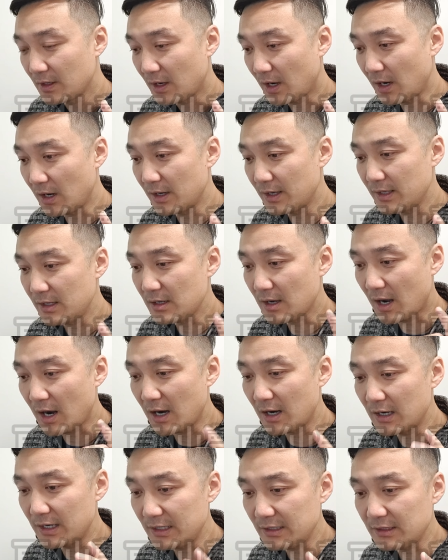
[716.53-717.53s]

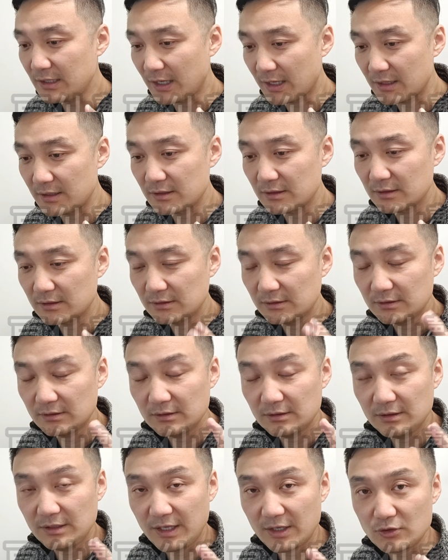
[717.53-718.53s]
2020年
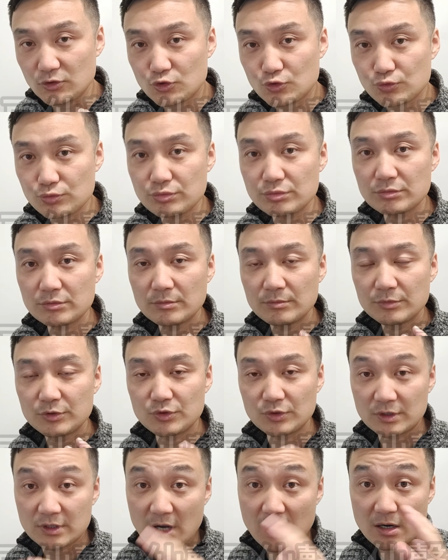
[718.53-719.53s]
年初
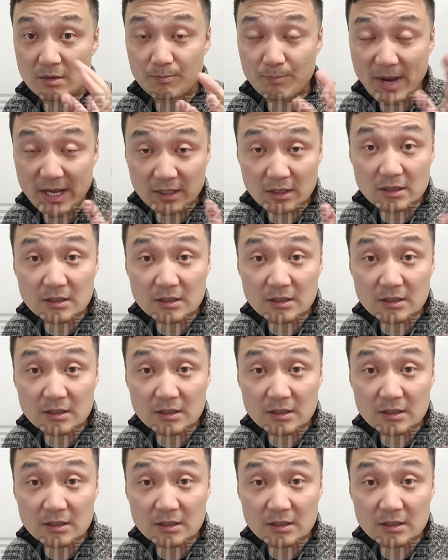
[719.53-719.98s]
就刚